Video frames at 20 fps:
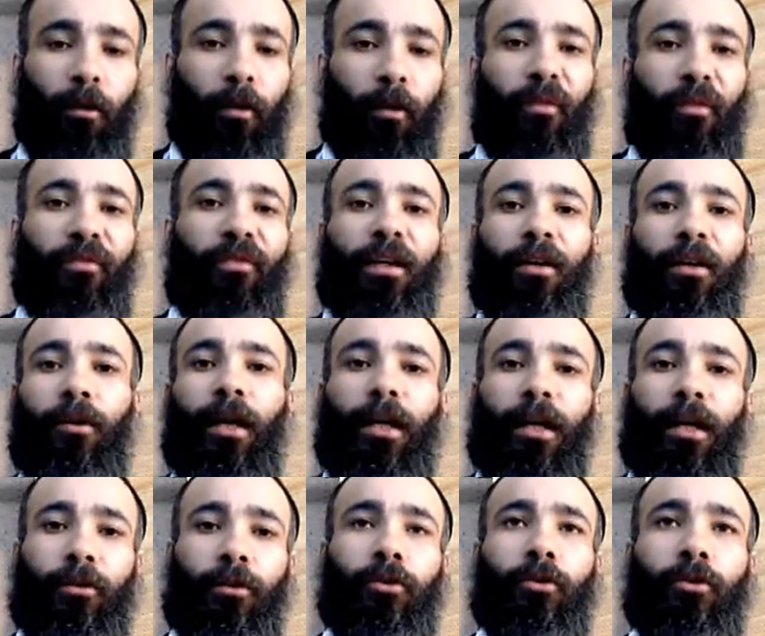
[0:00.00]
Au fait
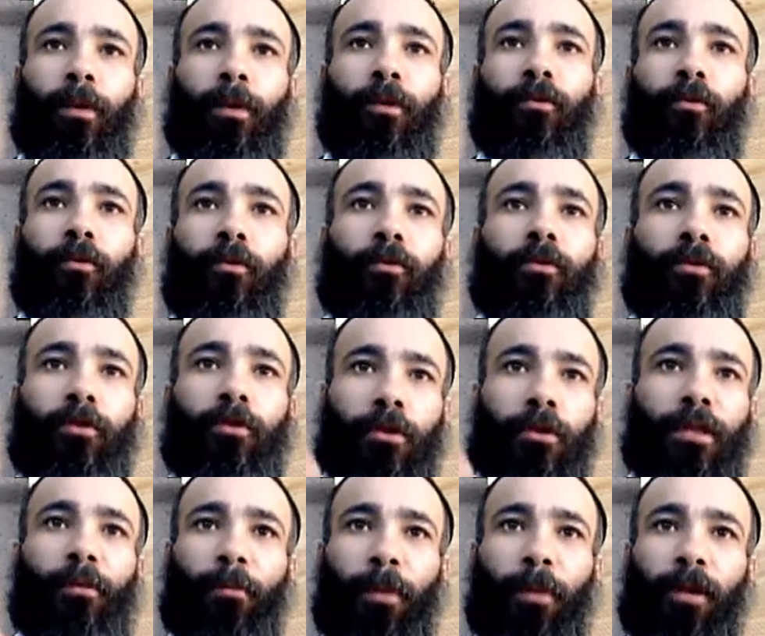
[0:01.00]
qu'Akadosh Baruchou se
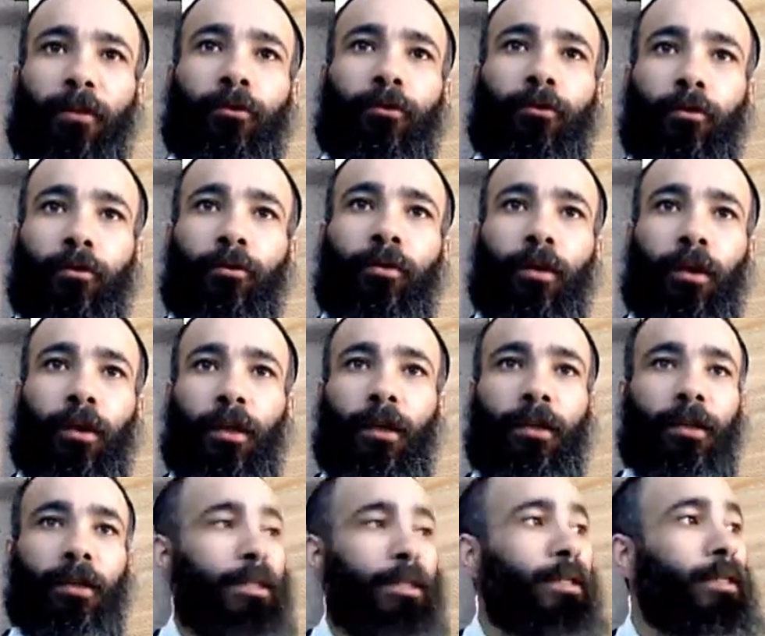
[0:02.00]
sépare de nous.
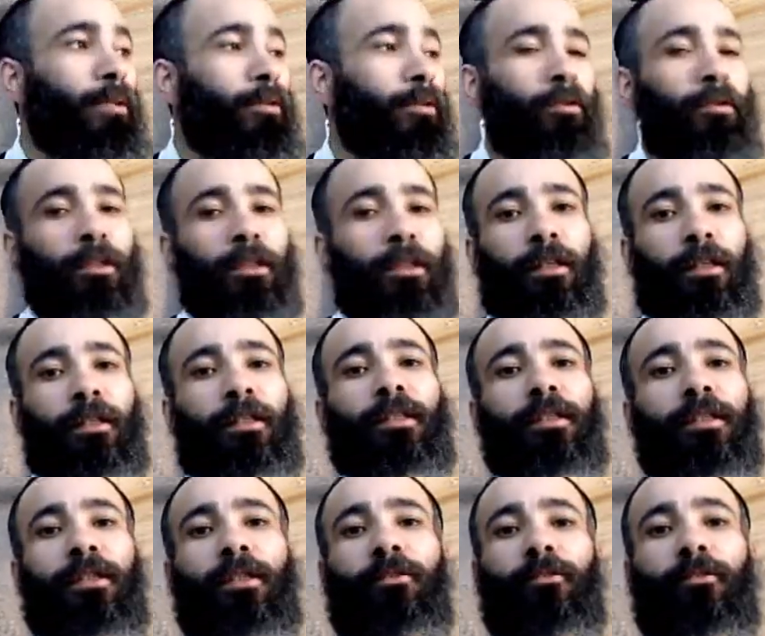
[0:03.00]
Si, on,
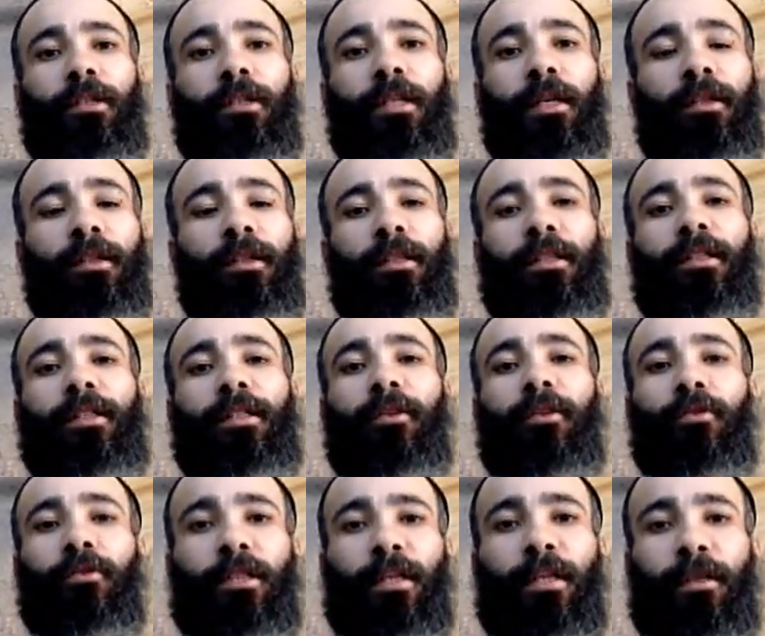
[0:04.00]
nous disait
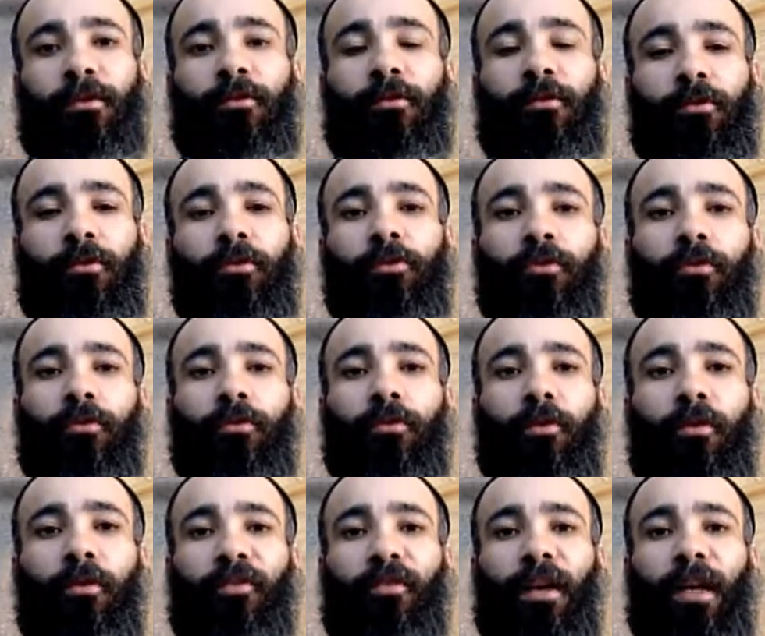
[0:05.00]
que ce jour
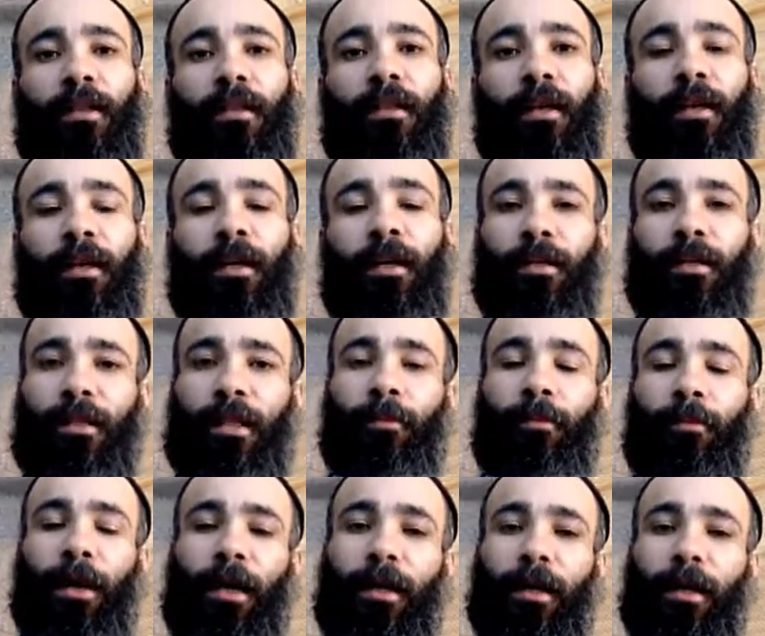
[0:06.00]
de fête, ça
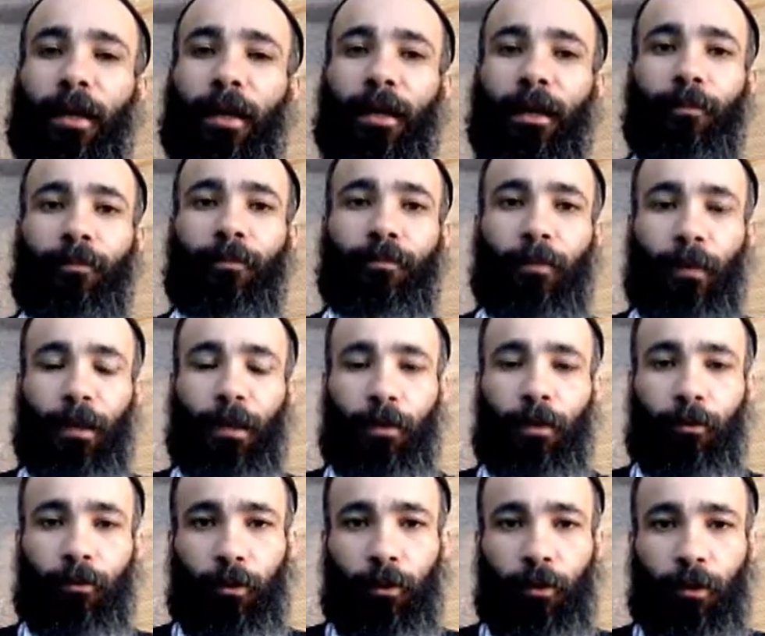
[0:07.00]
marquait
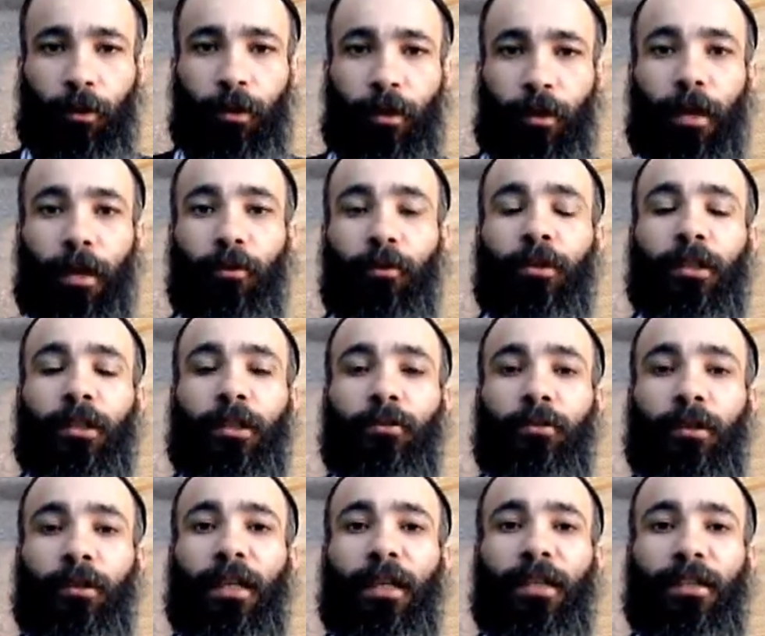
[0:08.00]
la
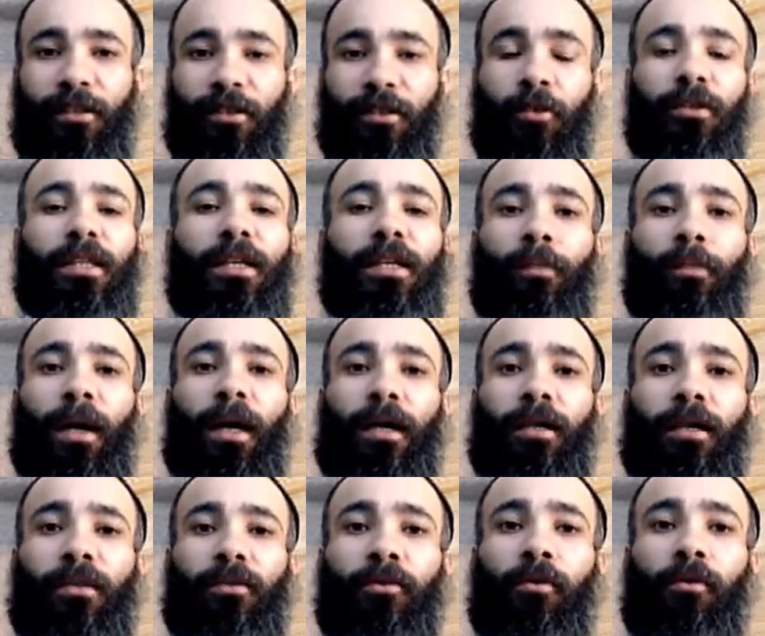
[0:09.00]
continuité sans
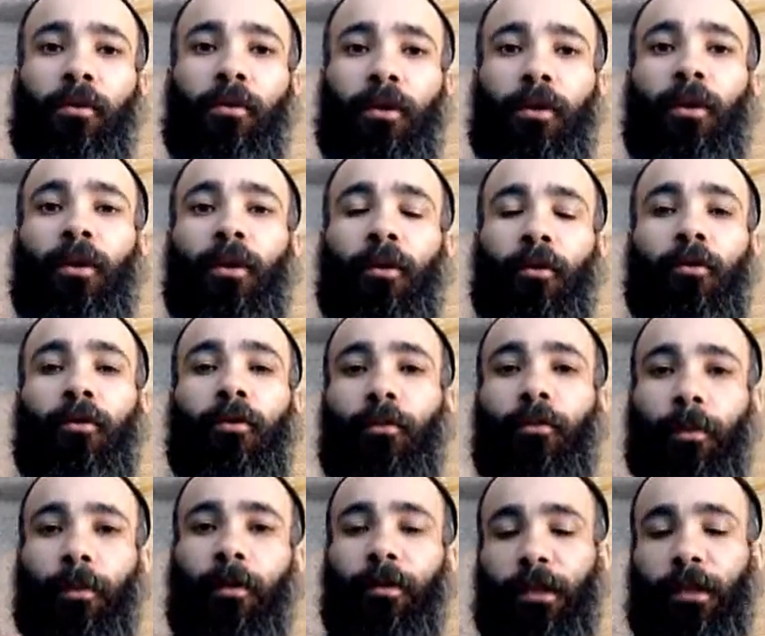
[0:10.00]
séparation, on
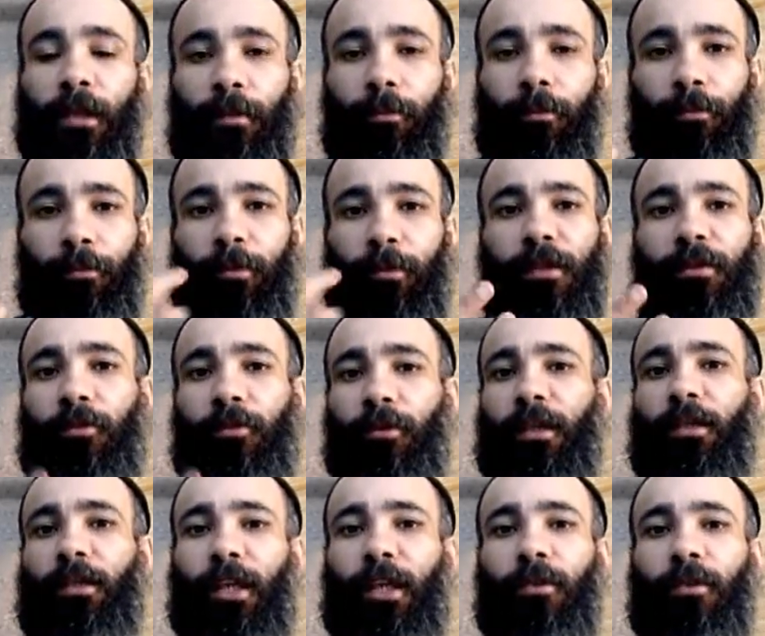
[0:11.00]
comprendrait. Mais puisque
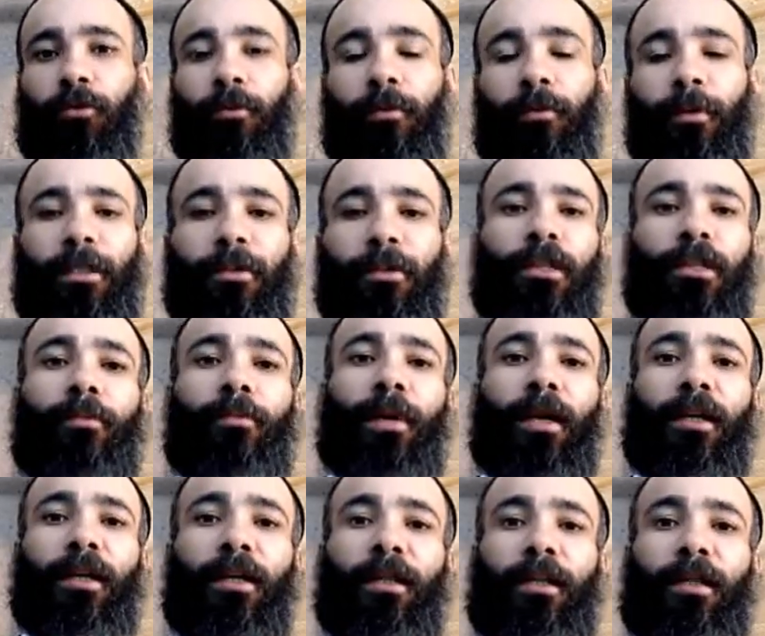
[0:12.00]
déjà Dieu va se
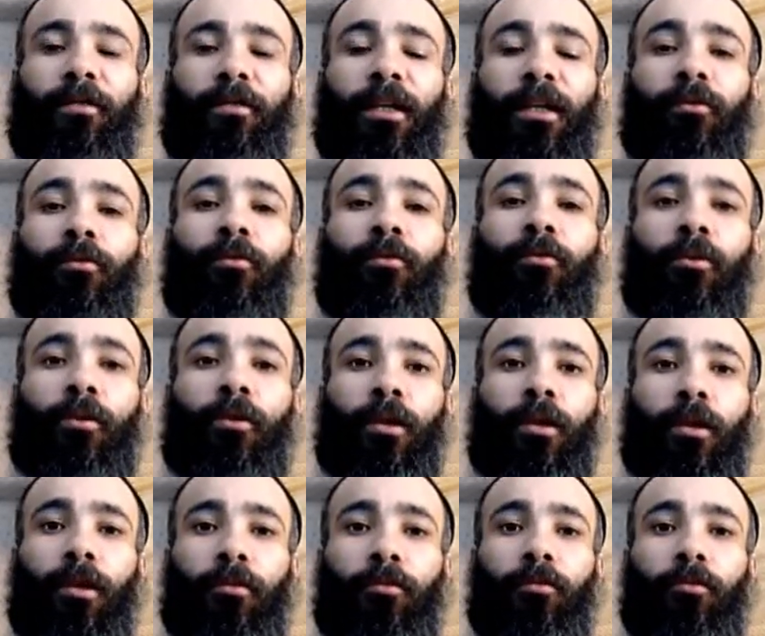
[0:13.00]
séparer d'avec nous,
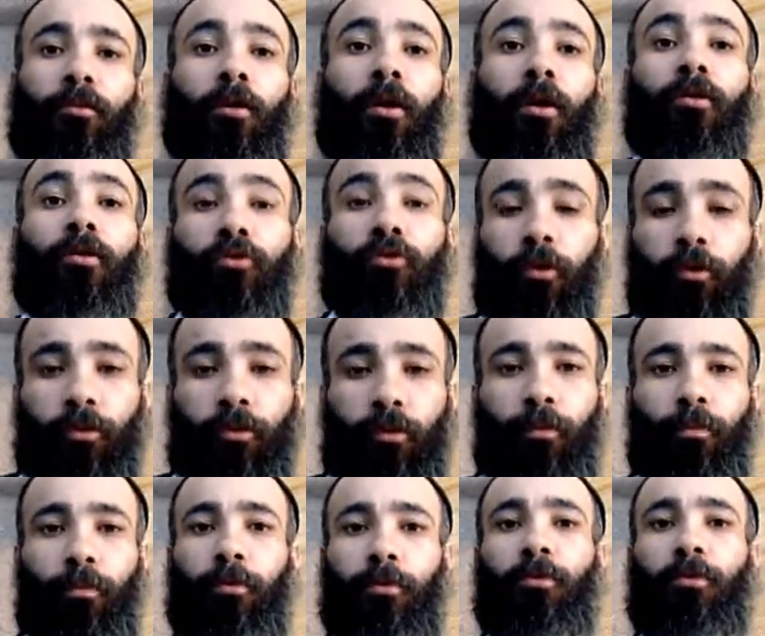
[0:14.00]
donc un jour de
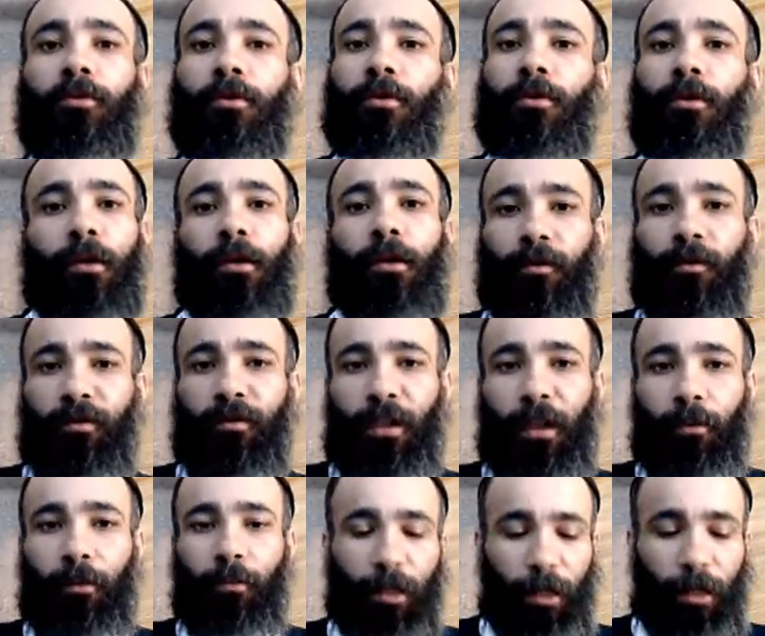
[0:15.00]
plus,
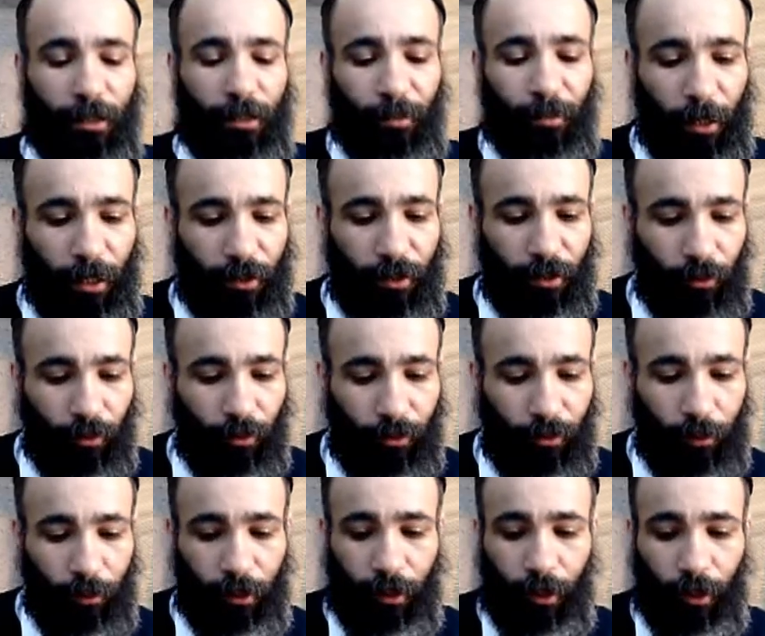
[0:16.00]
finalement la séparation va
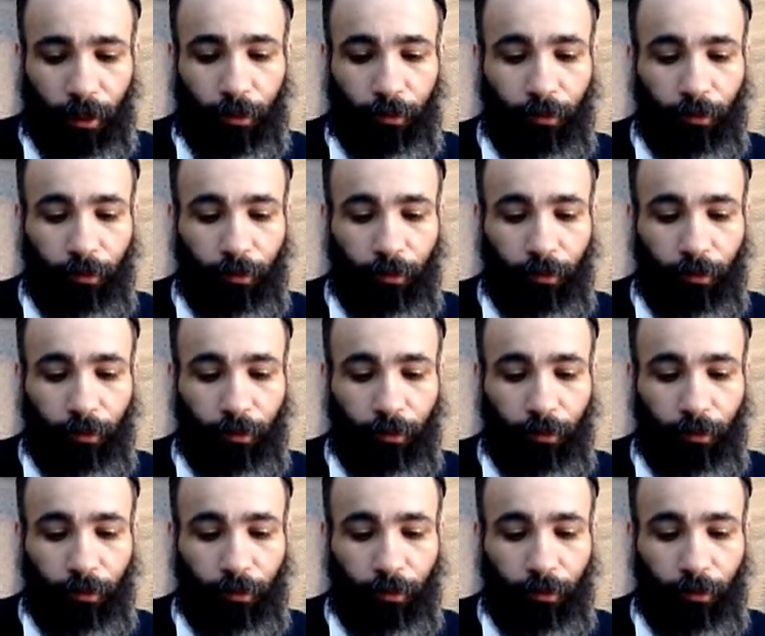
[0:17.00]
venir.